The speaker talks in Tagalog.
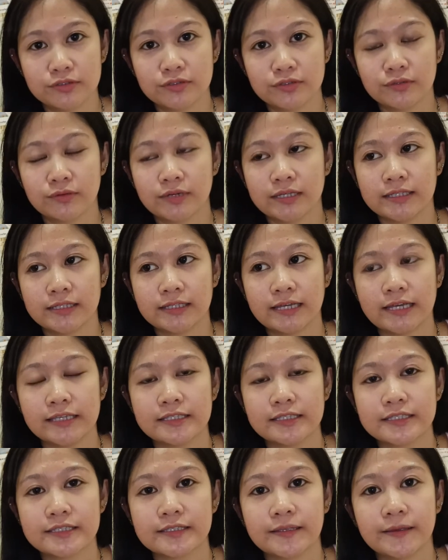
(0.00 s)
So, and
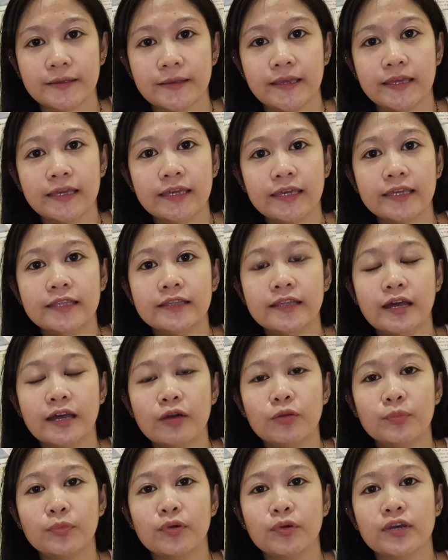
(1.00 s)
guys, And
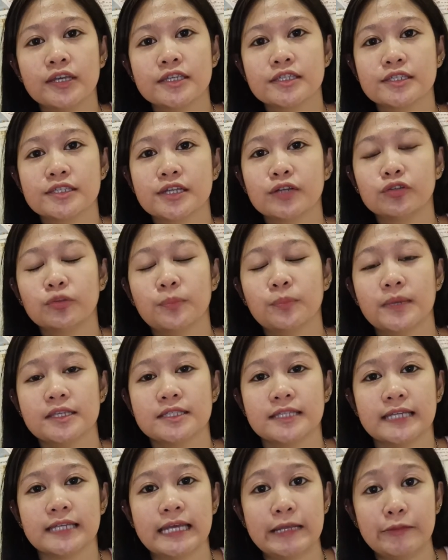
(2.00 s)
ako po ay isang
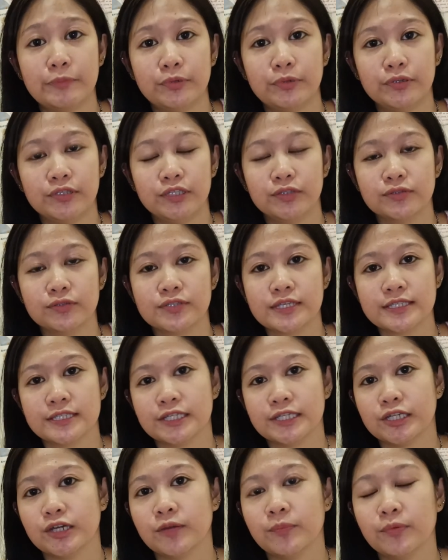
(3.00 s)
domestic helper dito sa
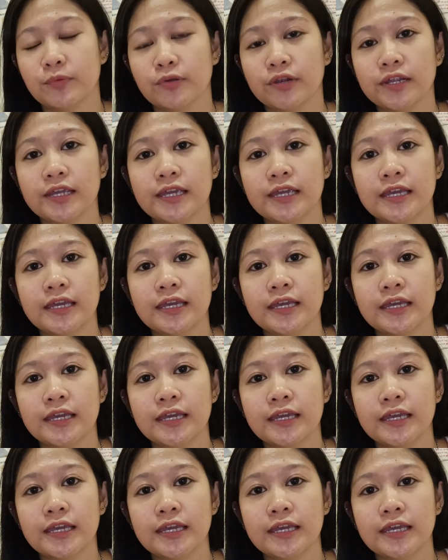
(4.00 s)
Singapore.